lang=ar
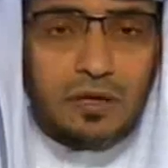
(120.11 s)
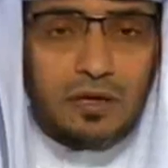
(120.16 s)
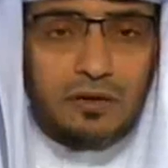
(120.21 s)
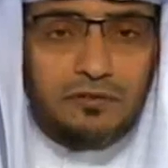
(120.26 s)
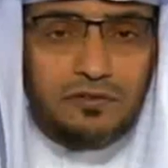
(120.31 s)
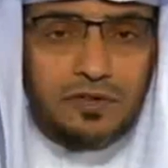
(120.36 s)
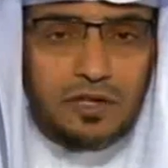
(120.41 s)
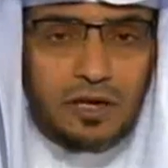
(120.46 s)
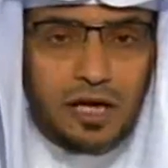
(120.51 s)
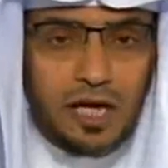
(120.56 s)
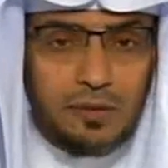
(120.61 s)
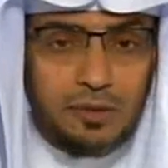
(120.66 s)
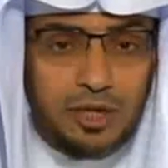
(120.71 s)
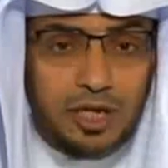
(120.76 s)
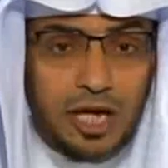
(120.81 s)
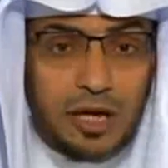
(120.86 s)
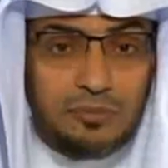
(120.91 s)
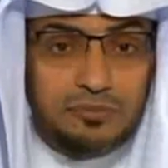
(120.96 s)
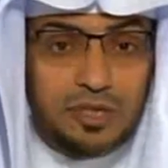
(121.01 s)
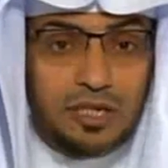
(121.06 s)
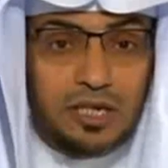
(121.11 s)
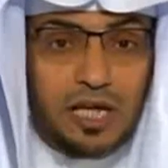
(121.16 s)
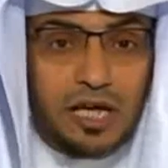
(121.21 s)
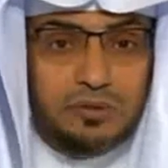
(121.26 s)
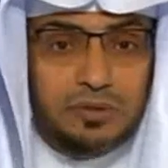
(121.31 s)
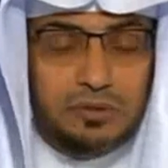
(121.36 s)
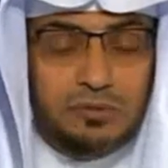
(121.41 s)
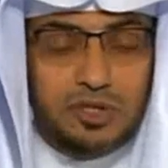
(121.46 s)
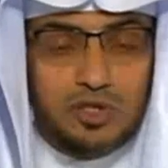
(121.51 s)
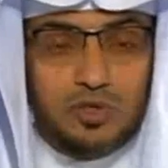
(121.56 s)
في خبر عبد الله
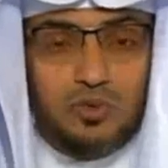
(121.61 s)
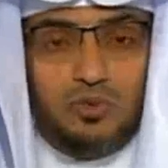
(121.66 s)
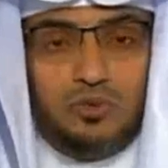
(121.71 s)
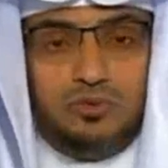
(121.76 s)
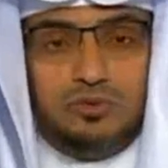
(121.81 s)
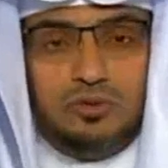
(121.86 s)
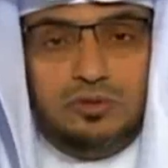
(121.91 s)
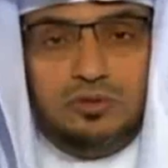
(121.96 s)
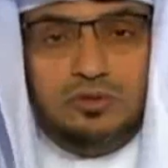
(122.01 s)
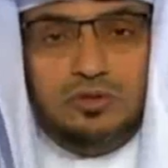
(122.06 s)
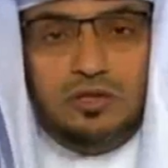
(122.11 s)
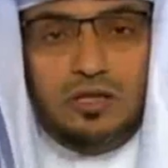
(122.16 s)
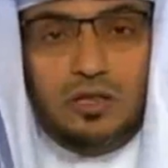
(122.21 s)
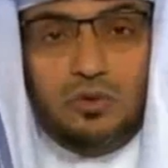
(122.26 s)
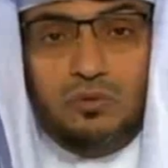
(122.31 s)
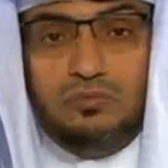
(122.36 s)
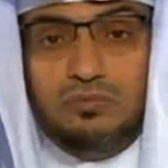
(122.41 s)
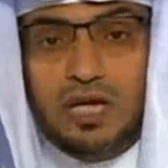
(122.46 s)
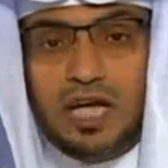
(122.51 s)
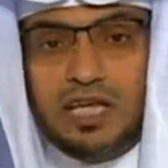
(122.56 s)
بن مسعود ثم